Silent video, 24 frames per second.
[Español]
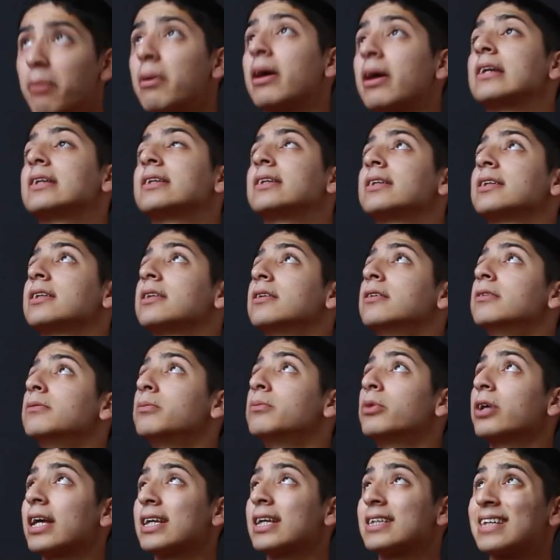más.
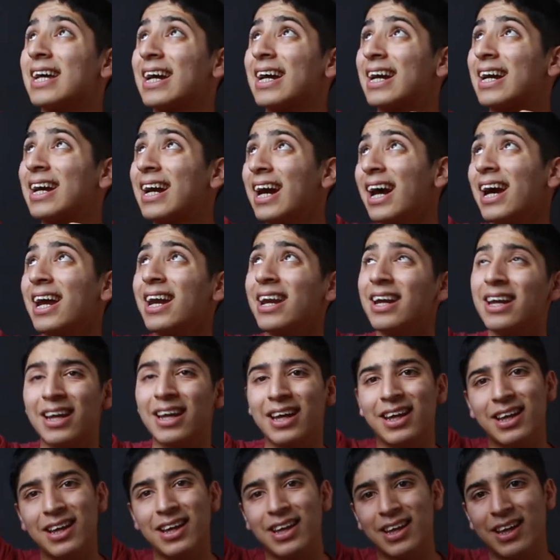Voy a sacar
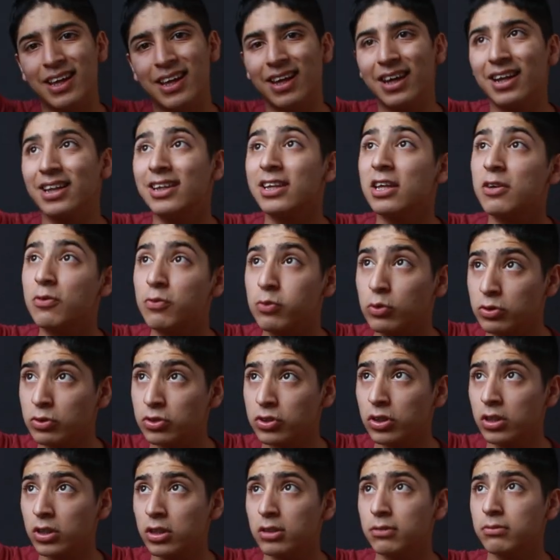el
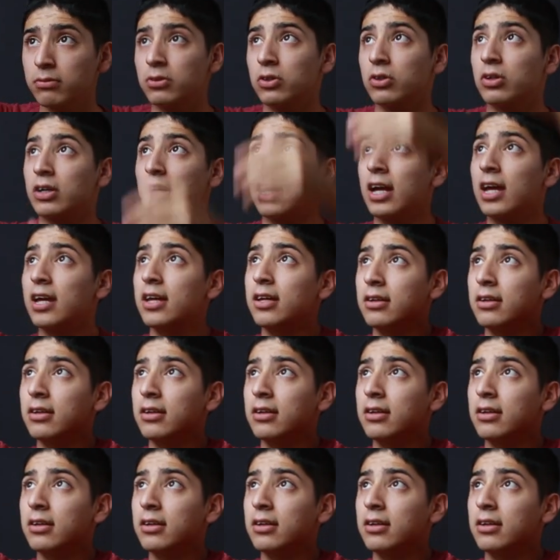difusor, ¿ok?